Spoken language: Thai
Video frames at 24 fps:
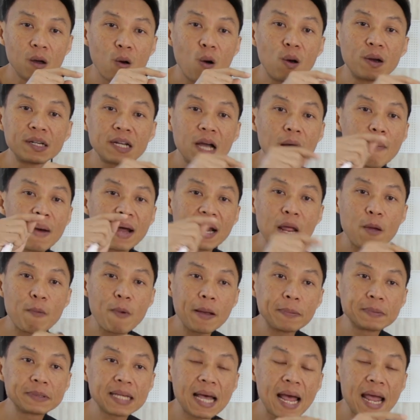คนเข้ามาใน
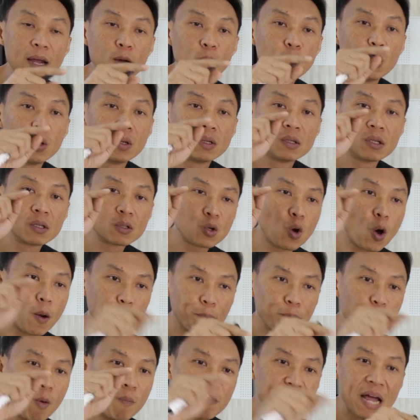เว็บไซต์คุณก
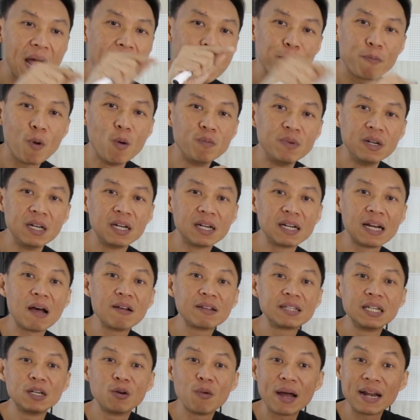ดปุ่มใดปุ่มหนึ่ง
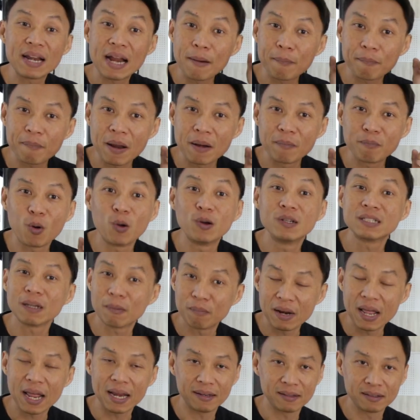เราถือว่านั้นเป็นผล
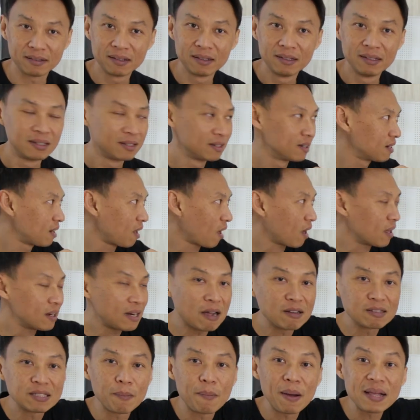สำเร็จแล้วก็
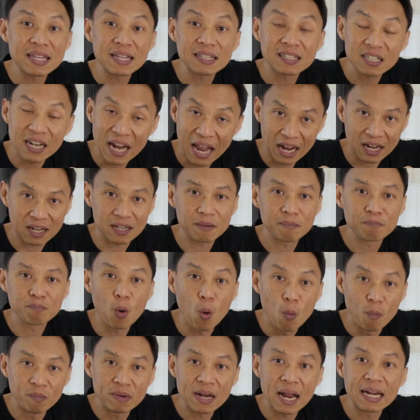เราสามารถจะแท็ก
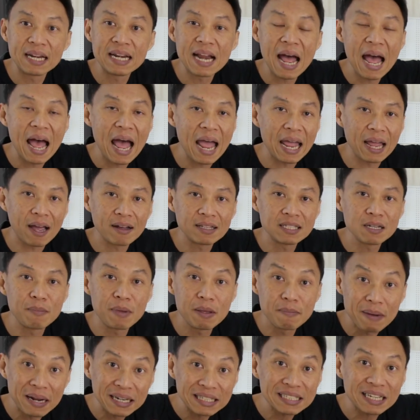ปุ่มนั้นได้เขาจะ
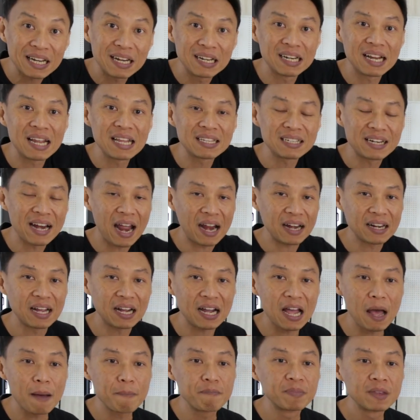มีบัตทอนให้แท็ก
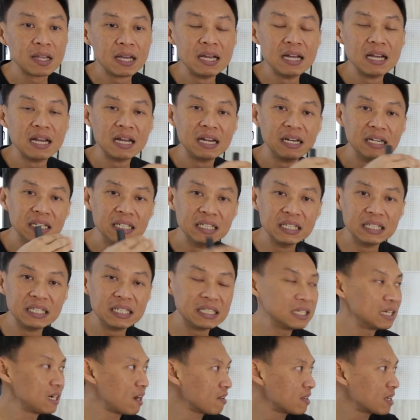นะครับหรือ
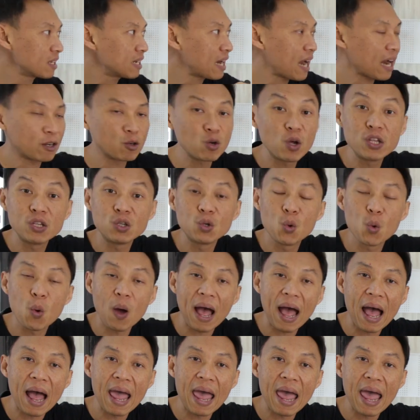เราจะแท็กด้วย ยู
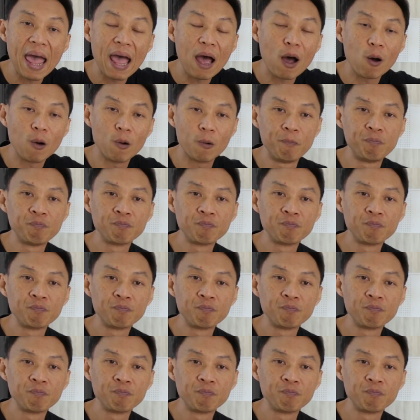อาร์ แอล